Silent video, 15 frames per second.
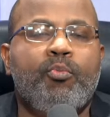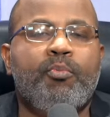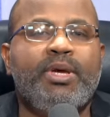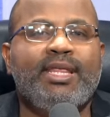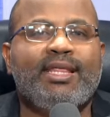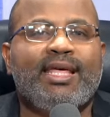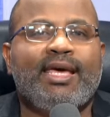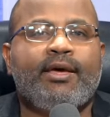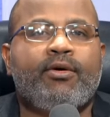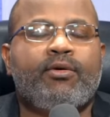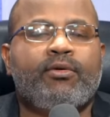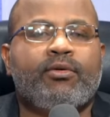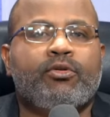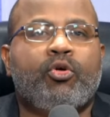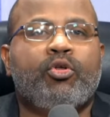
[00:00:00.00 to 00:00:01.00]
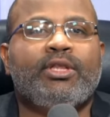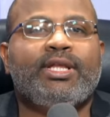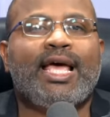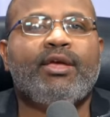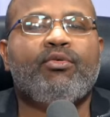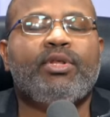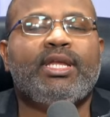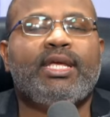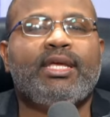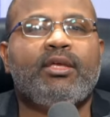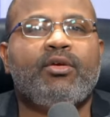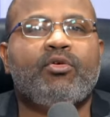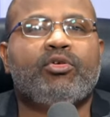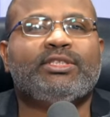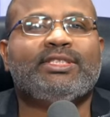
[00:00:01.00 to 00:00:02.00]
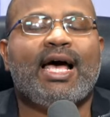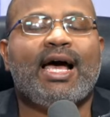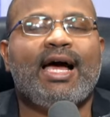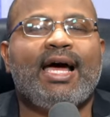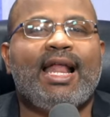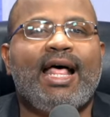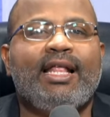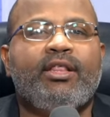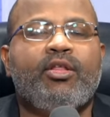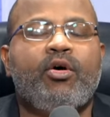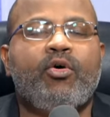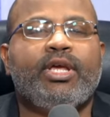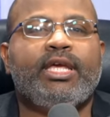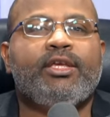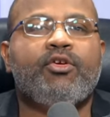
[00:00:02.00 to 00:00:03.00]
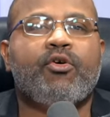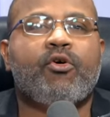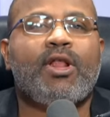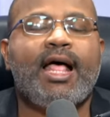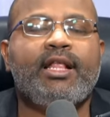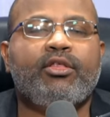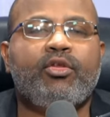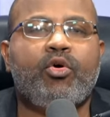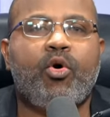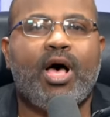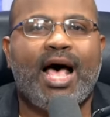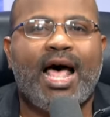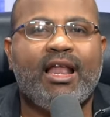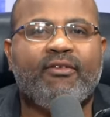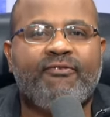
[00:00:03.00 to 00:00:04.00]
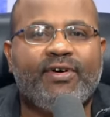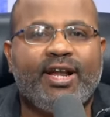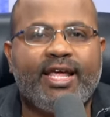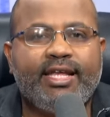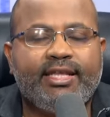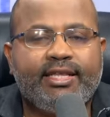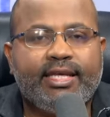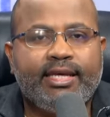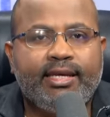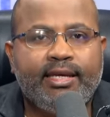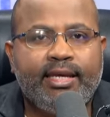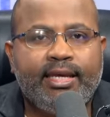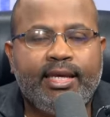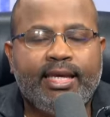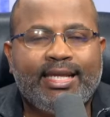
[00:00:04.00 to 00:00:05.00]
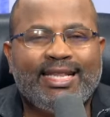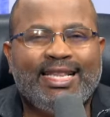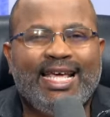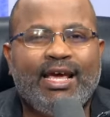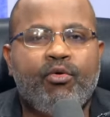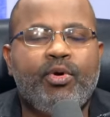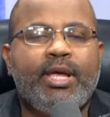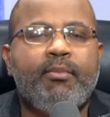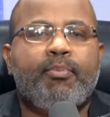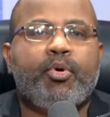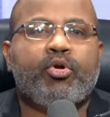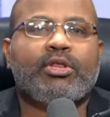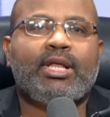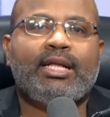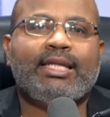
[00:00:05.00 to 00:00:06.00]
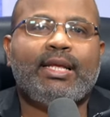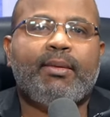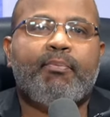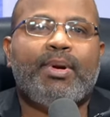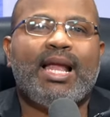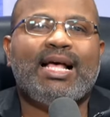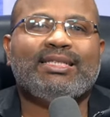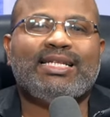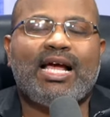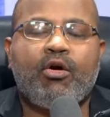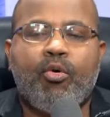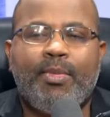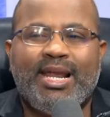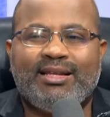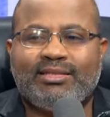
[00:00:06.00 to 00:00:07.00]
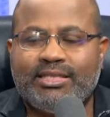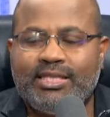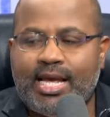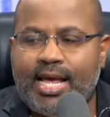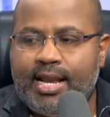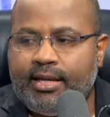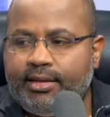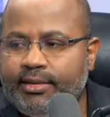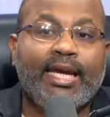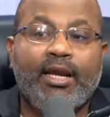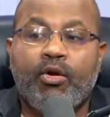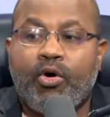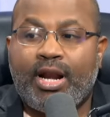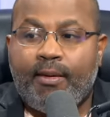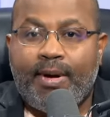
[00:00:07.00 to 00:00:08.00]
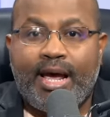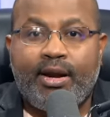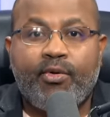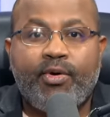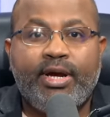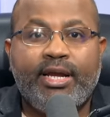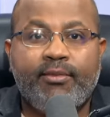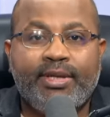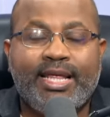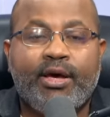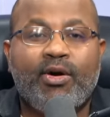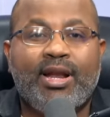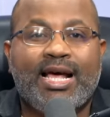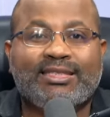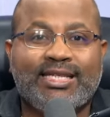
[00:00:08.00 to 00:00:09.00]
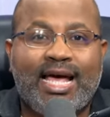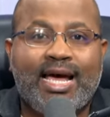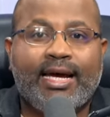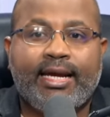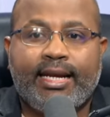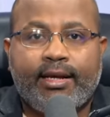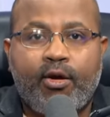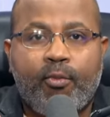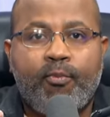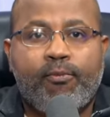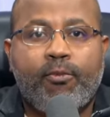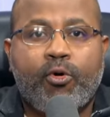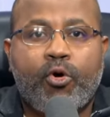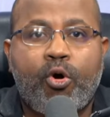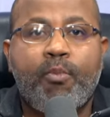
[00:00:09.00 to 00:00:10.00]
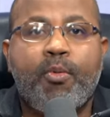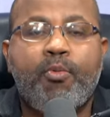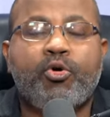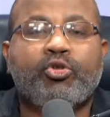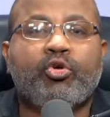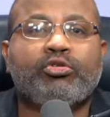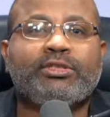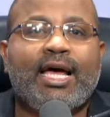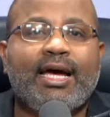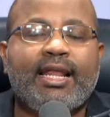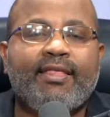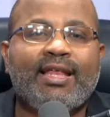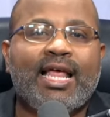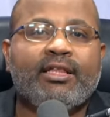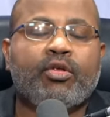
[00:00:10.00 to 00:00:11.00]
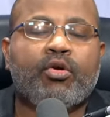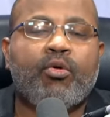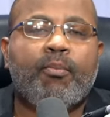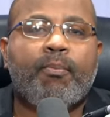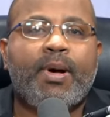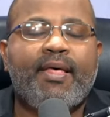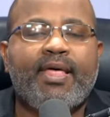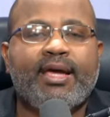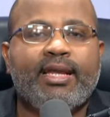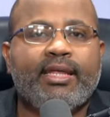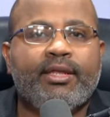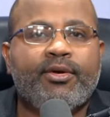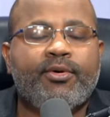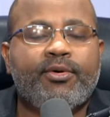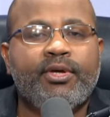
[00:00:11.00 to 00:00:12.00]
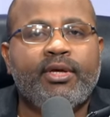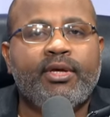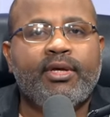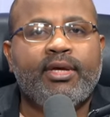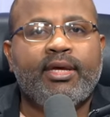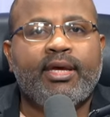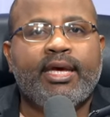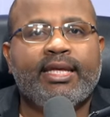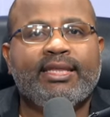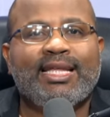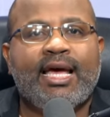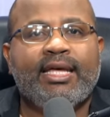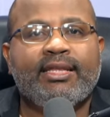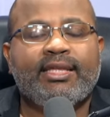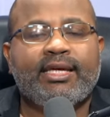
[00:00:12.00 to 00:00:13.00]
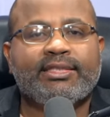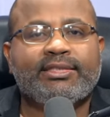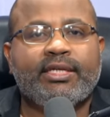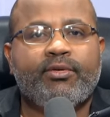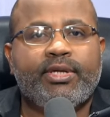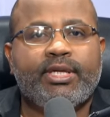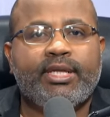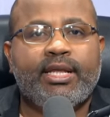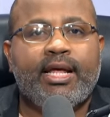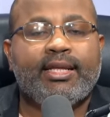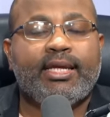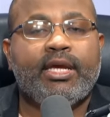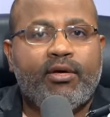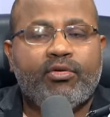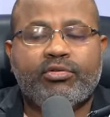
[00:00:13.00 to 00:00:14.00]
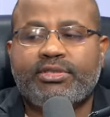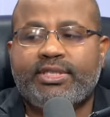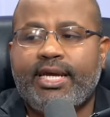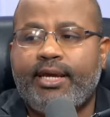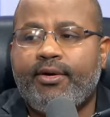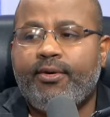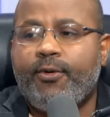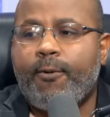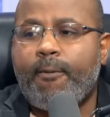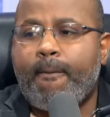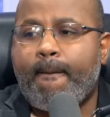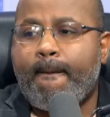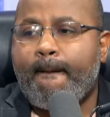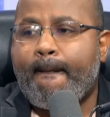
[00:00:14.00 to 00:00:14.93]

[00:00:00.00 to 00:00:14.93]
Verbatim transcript: un video donde hay un niño sangrando y llorando al frente de una importante plaza comercial y lo grabaron en el video la sangre, cómo, botó sangre de la trompada que le dio este agente de seguridad y el Consejo